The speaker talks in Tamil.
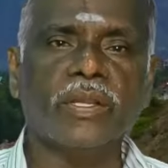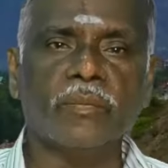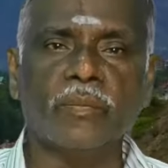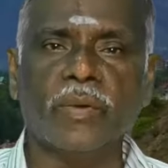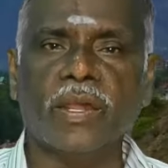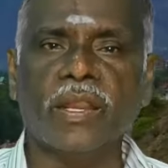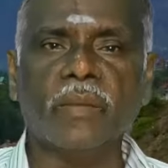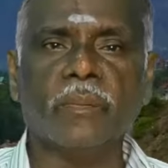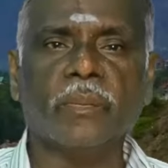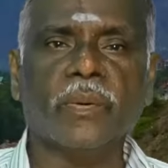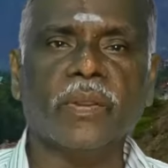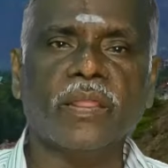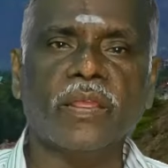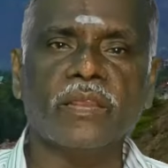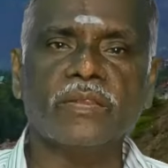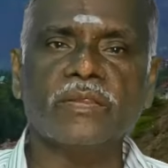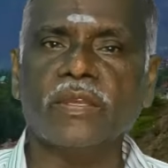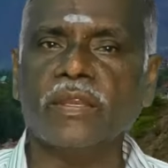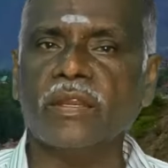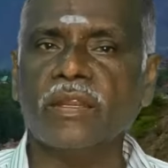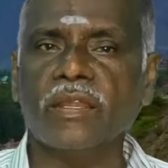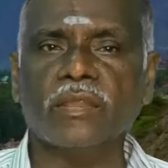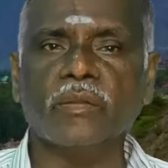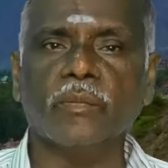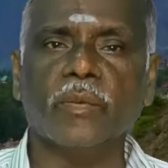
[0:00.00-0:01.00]
பட்
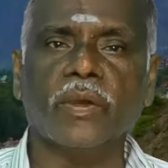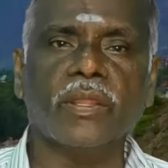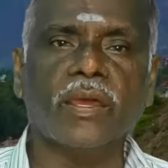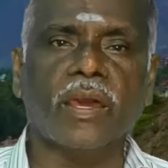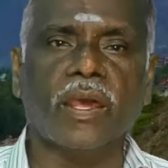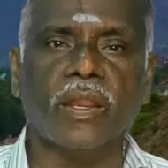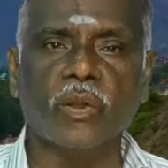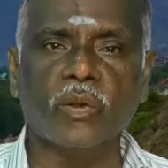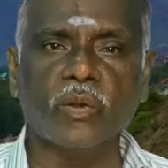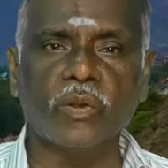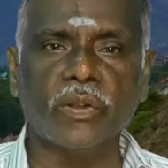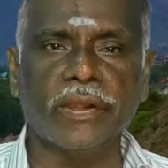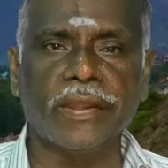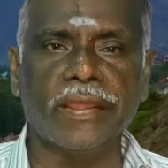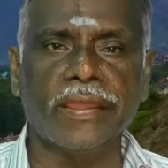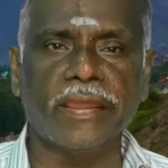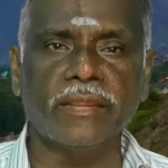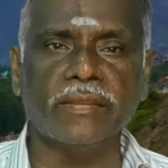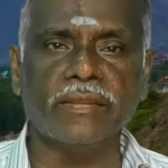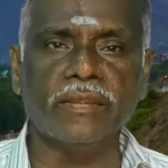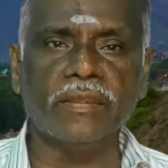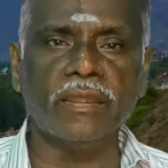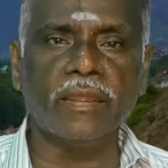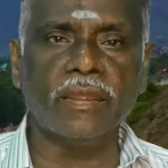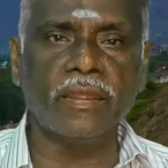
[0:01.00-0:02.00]
மலைப்பிரதேசங்கள் அது மாதிரி அளவுடு
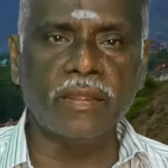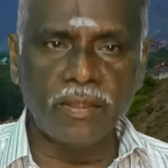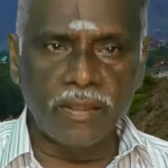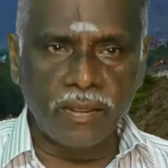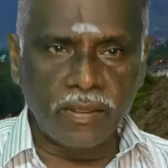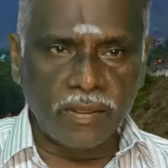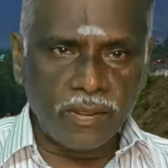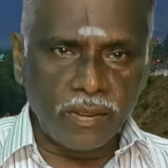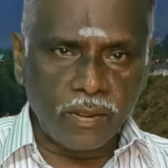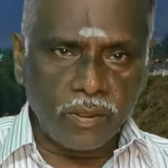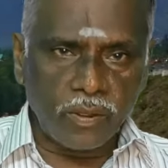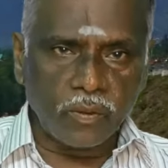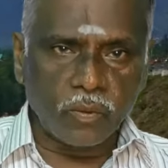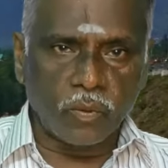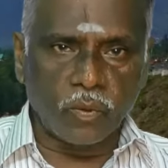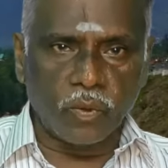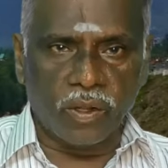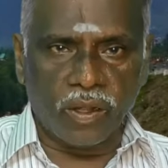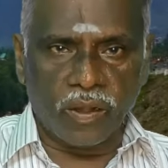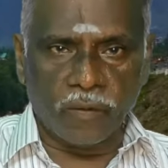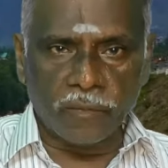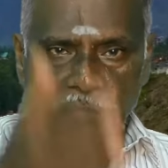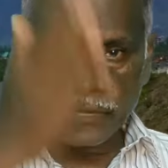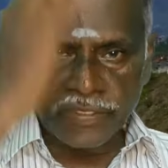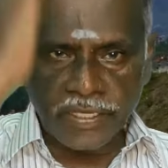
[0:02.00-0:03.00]
கிடையாது
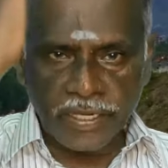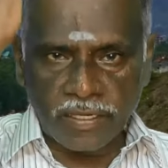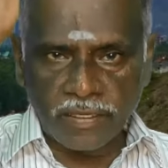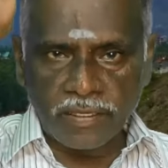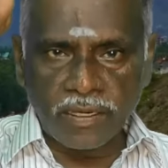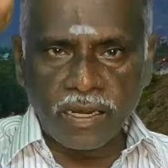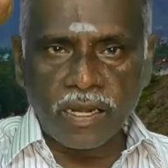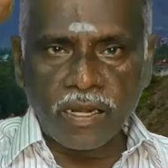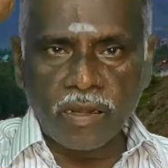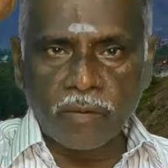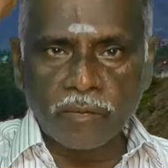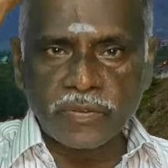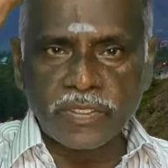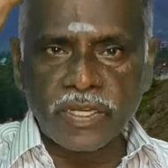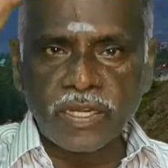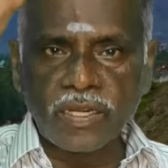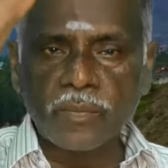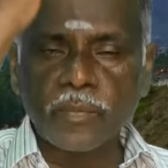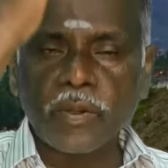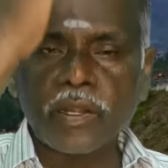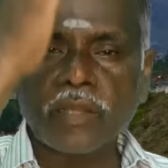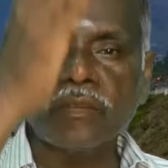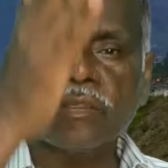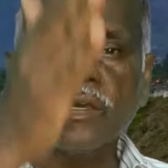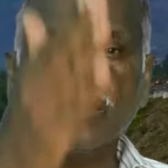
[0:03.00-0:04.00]
ஒரு லெஃப்ட் சைடுனா லெஃப்ட்
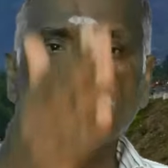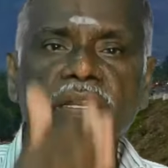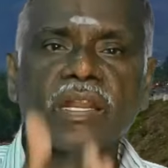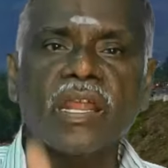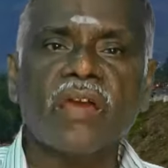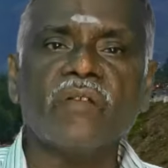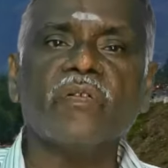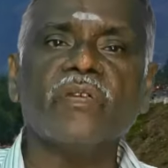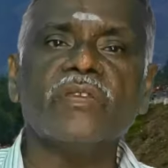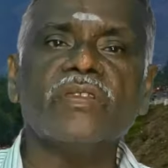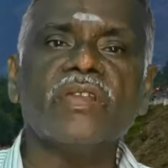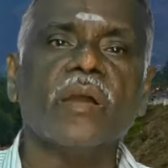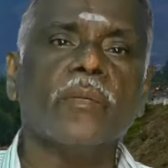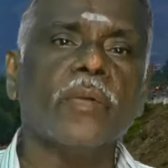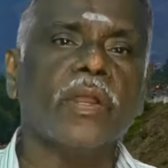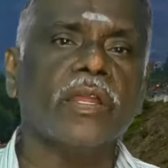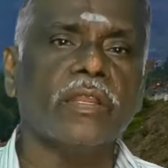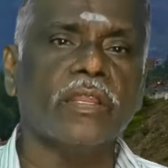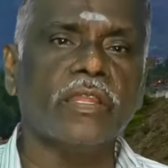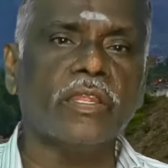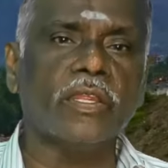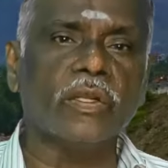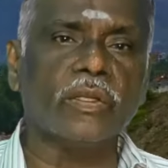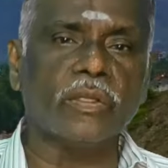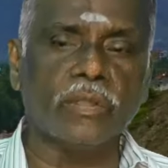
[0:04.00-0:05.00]
சைடு மட்டும்தான் டிராஃபிக்
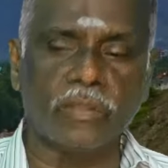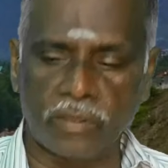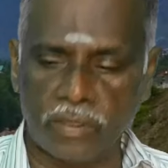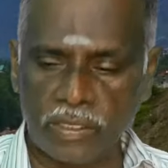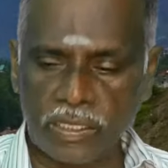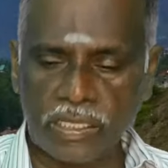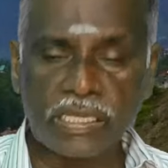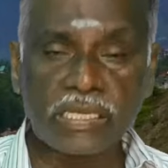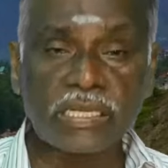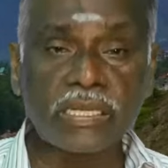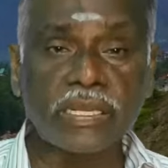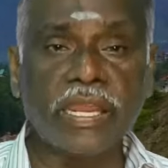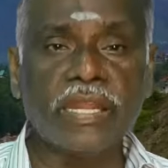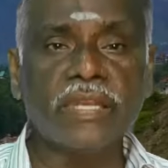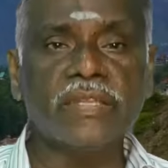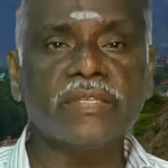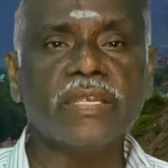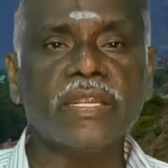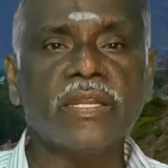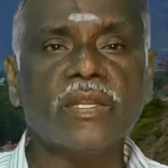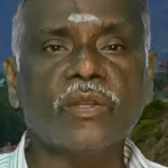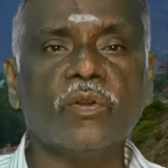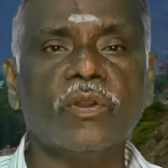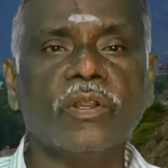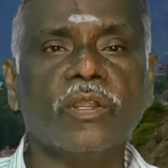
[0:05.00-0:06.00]
ஜாமாக நிற்கணும்
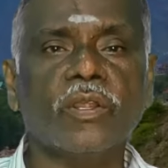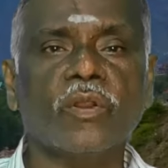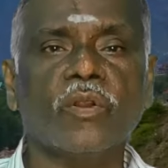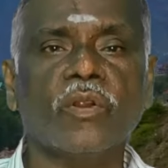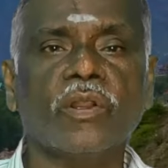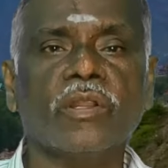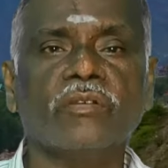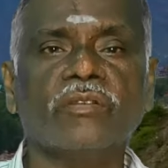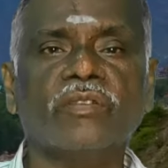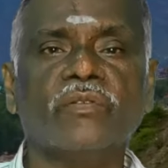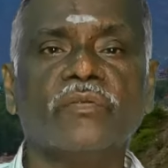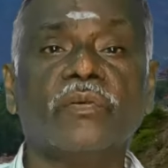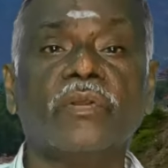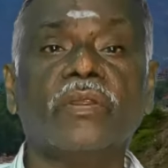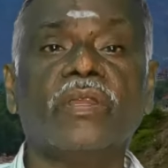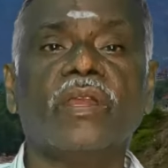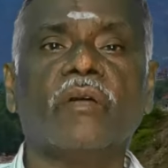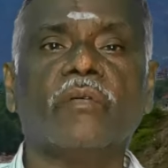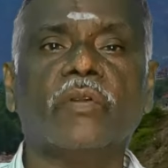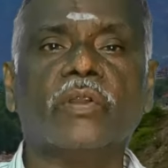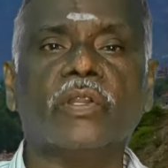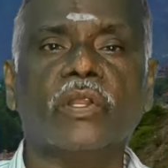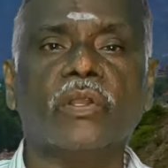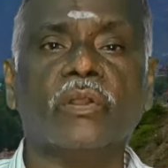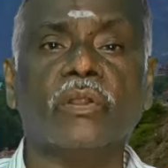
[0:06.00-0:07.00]
ரைட் சைடு உள்ள ரோடை வந்து
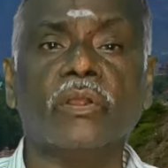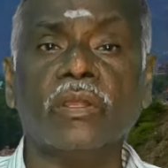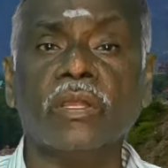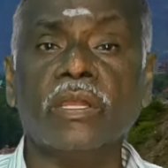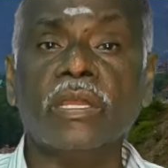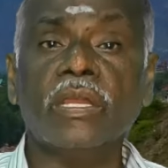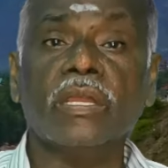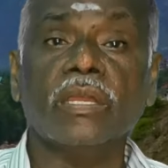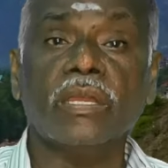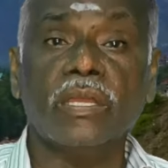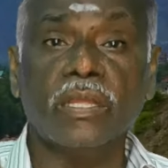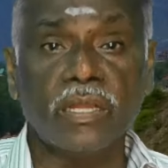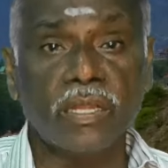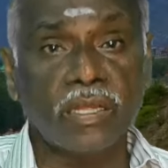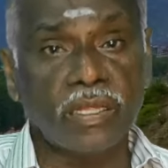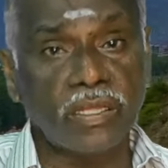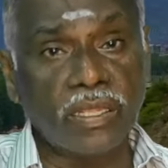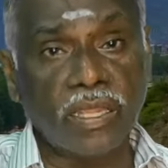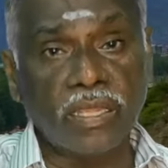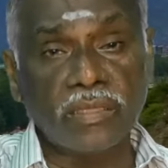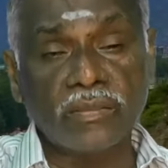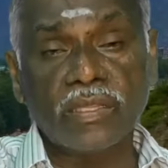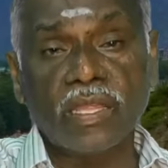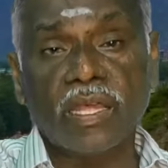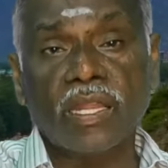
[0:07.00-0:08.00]
ஃப்ரீயாக விட்டுறணும் ஏன்னா
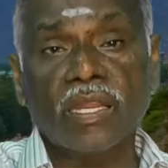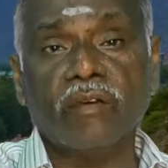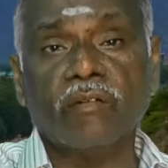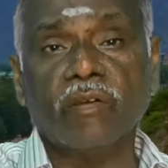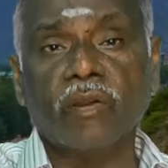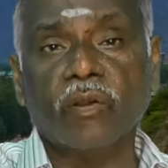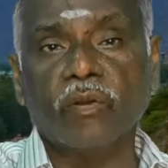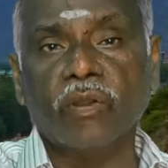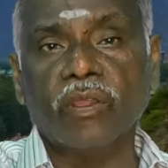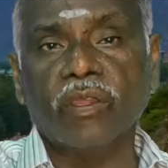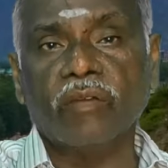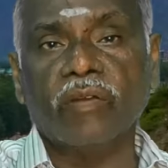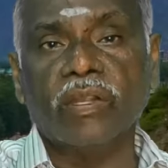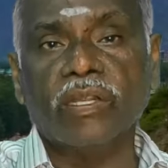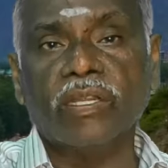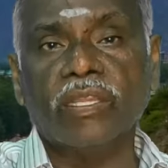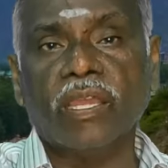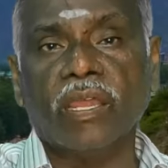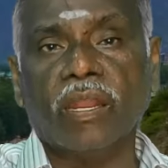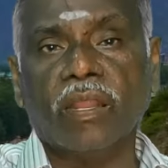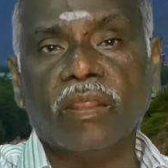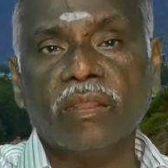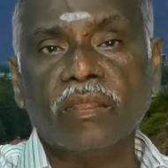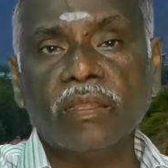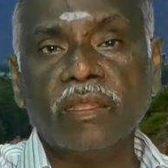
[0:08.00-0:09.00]
ஏத்தால் வரக்கூடிய
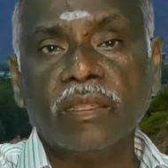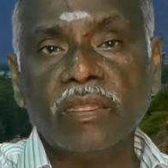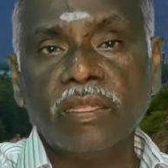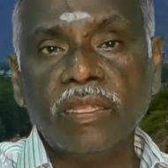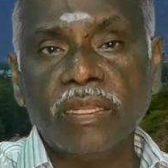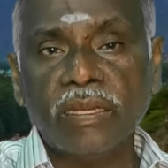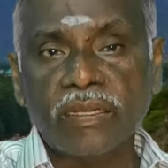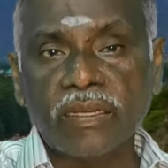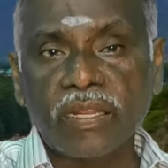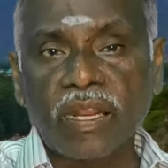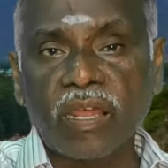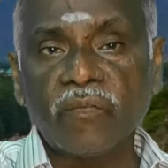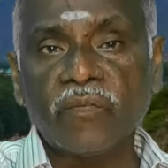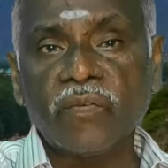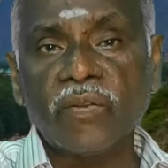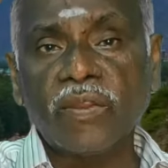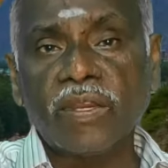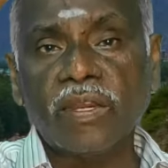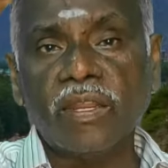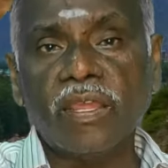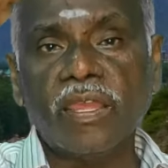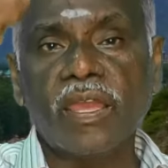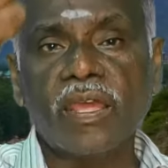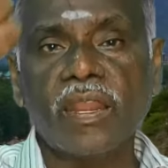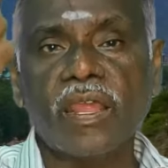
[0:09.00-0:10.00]
வண்டியானது
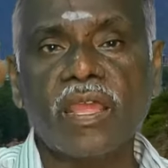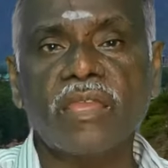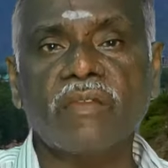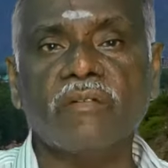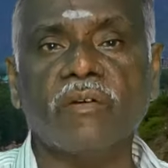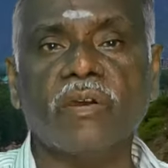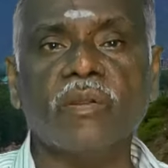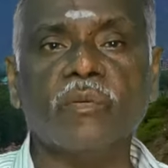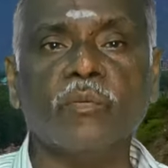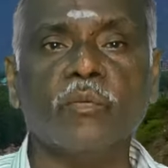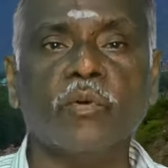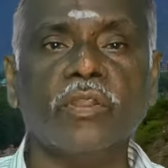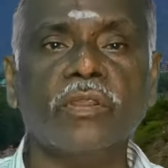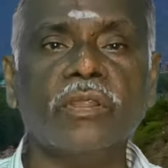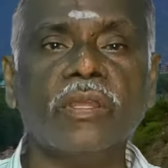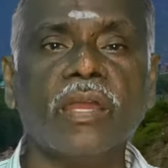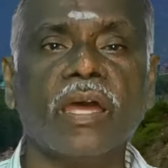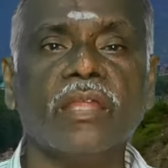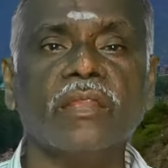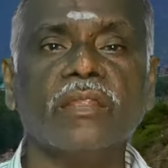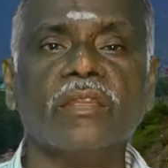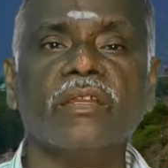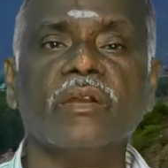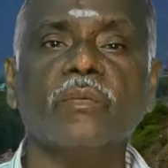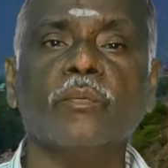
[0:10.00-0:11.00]
டிராஃபிக் கிளியராகி வரும்போது
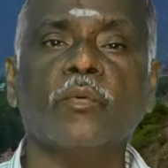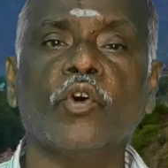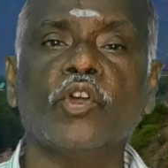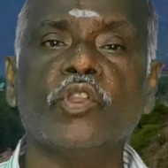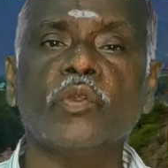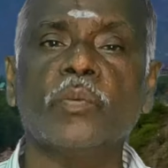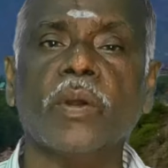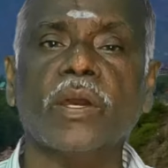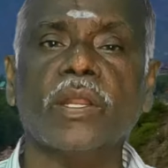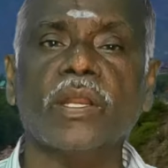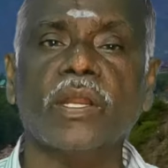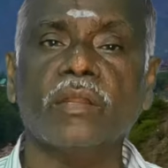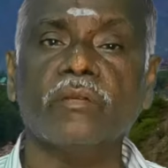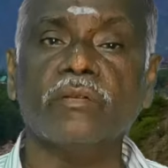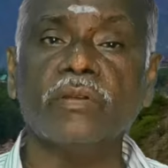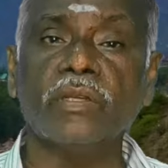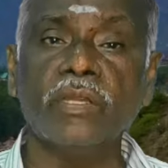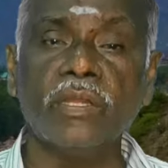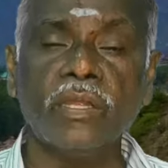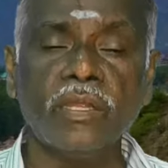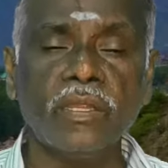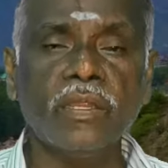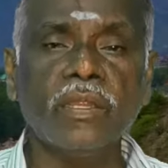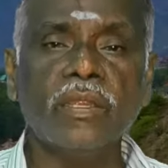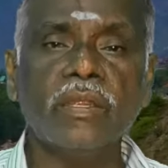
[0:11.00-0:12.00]
அதற்கு போதுமான
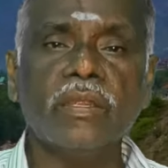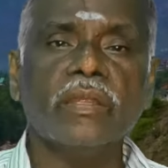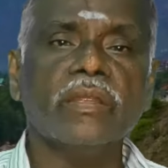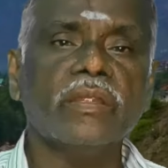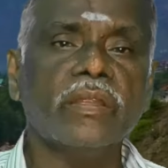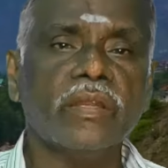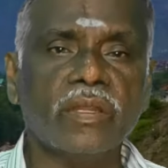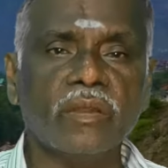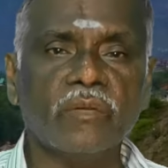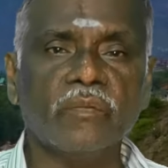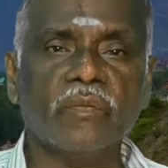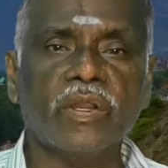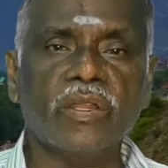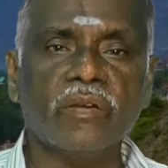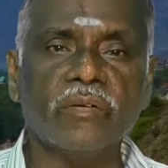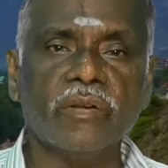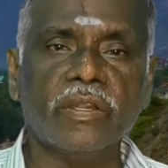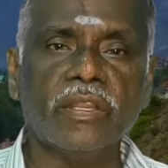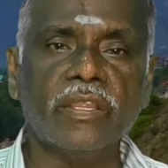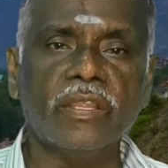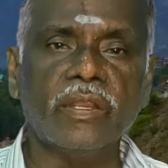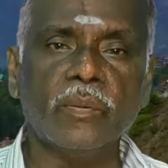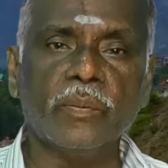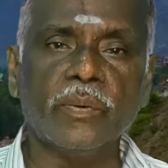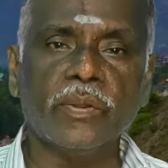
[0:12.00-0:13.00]
அளவுக்கு இடம் விட
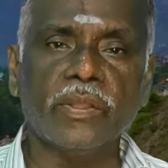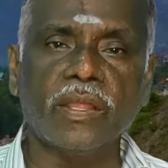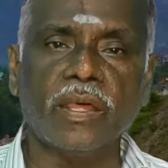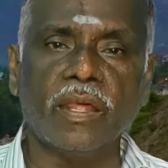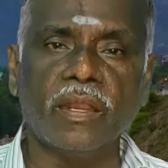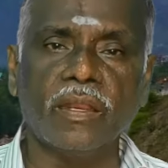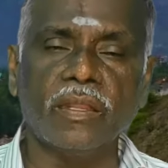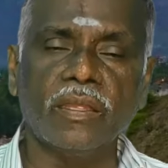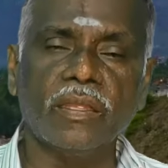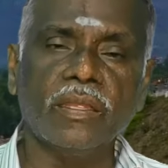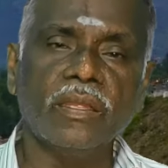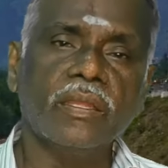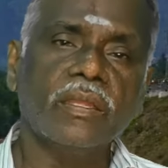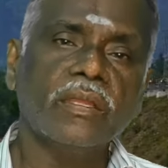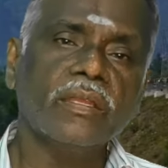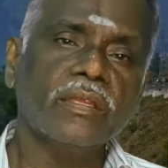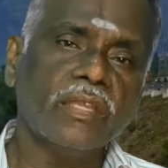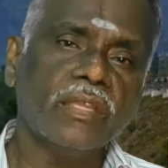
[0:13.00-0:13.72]
வேண்டி இருப்பதால்